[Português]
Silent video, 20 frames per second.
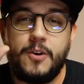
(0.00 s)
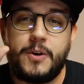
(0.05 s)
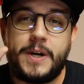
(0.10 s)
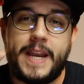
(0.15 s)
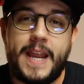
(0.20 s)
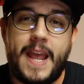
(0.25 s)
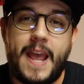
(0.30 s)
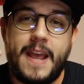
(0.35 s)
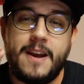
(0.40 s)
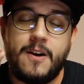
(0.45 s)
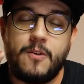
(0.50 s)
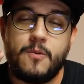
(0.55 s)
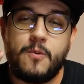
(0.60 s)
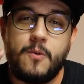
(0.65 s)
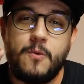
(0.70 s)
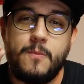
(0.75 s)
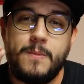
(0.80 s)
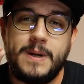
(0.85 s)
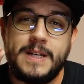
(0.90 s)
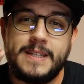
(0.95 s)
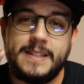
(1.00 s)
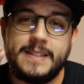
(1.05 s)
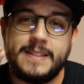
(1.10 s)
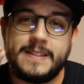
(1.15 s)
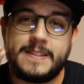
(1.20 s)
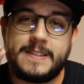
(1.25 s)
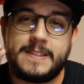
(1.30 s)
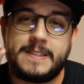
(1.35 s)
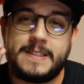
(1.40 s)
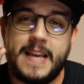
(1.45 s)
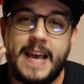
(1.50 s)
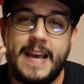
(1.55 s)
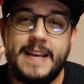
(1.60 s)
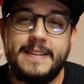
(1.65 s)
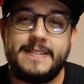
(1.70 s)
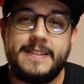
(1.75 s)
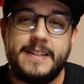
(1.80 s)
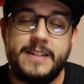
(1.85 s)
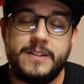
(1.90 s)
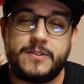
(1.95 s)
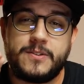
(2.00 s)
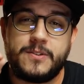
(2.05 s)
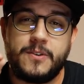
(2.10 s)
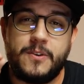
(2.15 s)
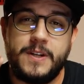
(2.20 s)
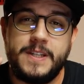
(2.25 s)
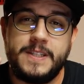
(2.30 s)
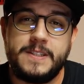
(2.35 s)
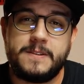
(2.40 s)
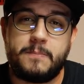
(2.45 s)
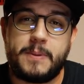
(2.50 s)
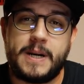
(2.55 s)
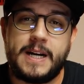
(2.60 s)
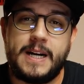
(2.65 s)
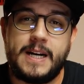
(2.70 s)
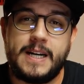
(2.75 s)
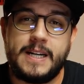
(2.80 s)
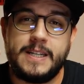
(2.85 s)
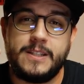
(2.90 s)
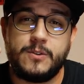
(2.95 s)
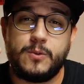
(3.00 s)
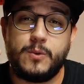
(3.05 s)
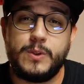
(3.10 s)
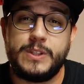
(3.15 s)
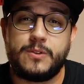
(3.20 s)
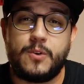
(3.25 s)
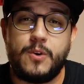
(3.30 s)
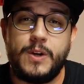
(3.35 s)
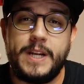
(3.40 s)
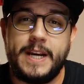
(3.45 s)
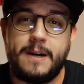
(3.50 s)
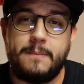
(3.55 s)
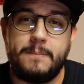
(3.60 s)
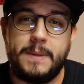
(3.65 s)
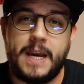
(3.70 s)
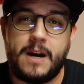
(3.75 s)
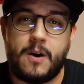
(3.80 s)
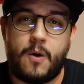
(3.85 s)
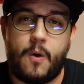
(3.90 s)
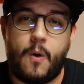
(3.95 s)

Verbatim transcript: Eu criei algumas restrições para eu escolher a minha